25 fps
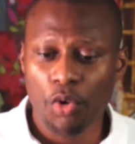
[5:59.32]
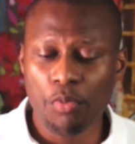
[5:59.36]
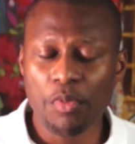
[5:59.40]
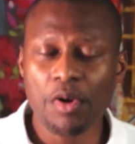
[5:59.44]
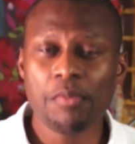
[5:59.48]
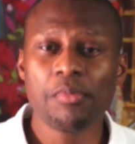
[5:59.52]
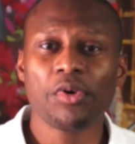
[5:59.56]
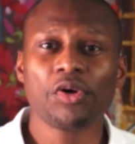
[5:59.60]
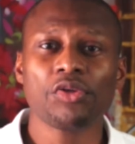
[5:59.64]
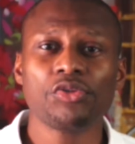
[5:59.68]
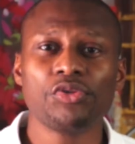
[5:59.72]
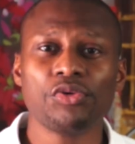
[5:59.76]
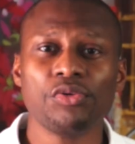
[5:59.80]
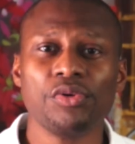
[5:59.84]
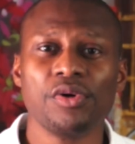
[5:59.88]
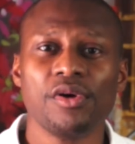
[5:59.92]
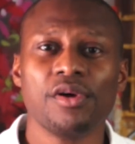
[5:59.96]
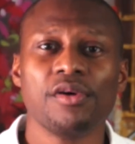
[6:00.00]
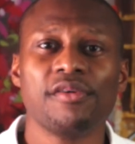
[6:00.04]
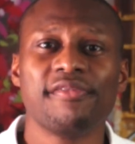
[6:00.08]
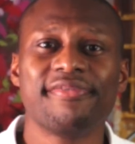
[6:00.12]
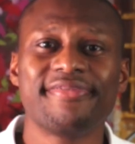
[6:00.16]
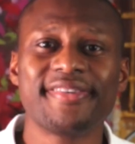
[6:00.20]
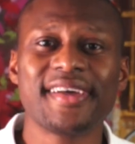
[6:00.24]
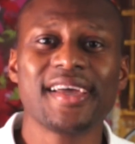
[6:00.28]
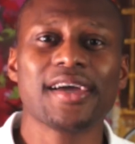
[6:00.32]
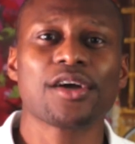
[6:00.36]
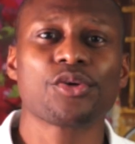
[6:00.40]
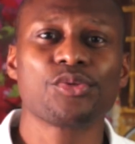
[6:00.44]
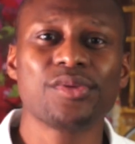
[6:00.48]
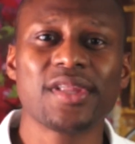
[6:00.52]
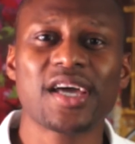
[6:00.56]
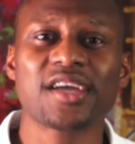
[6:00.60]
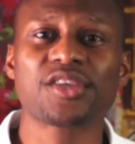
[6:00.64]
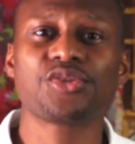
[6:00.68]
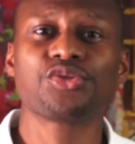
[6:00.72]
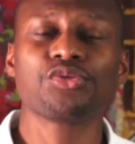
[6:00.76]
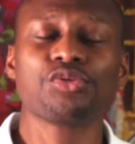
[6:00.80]
au moment de faire
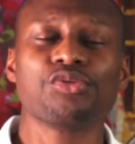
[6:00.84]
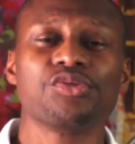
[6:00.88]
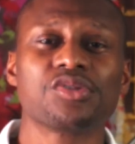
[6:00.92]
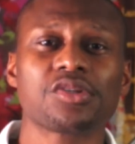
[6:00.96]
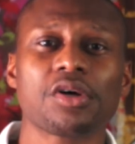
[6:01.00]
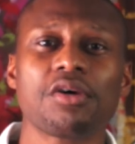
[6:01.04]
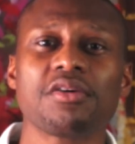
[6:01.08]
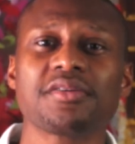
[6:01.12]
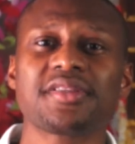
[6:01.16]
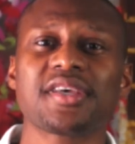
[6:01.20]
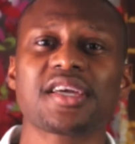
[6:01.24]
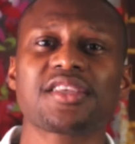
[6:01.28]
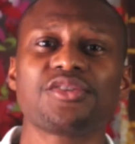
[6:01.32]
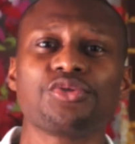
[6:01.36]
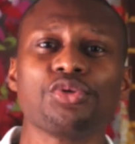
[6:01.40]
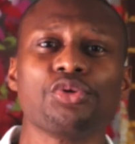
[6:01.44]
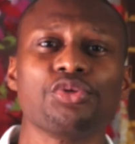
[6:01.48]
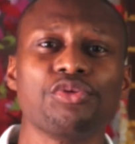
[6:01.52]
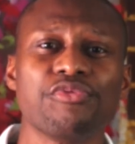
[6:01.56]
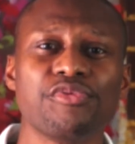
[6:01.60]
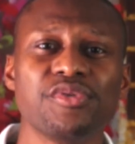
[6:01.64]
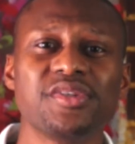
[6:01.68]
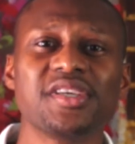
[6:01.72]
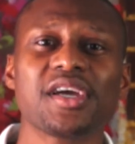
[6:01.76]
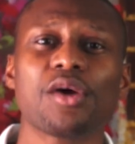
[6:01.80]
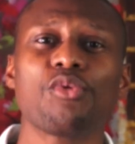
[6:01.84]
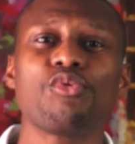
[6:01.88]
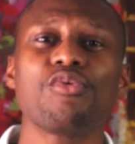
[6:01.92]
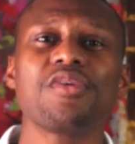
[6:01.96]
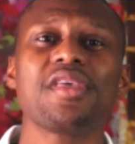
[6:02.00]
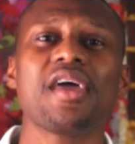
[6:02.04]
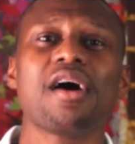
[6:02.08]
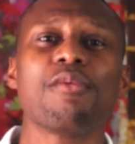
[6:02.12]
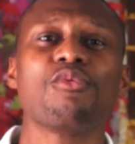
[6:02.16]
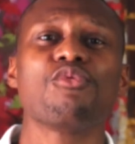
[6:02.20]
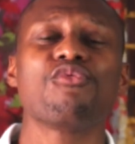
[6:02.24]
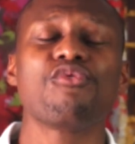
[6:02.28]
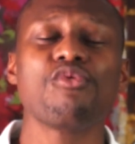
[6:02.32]
une action, une transaction, de vous dire
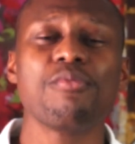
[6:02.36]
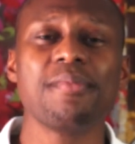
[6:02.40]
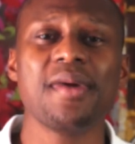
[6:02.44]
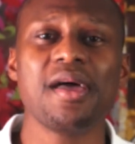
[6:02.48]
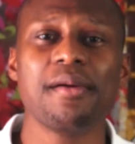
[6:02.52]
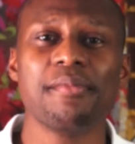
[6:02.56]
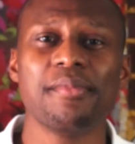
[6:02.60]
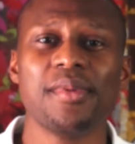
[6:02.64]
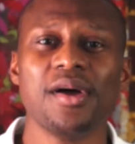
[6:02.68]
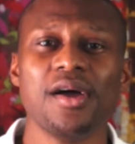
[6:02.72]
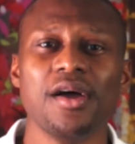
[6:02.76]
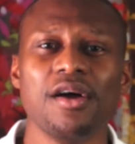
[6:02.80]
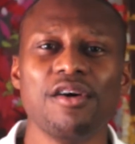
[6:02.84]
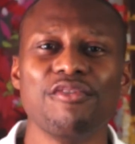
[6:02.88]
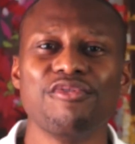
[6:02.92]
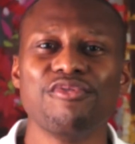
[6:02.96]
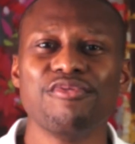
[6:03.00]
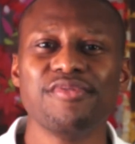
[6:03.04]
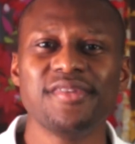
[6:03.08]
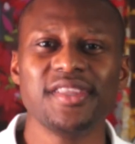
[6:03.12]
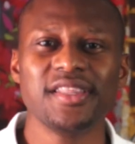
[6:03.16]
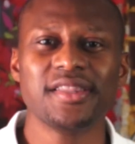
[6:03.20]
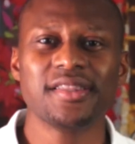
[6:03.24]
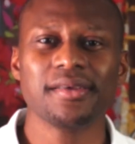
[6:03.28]
oui à vous-même, vous vous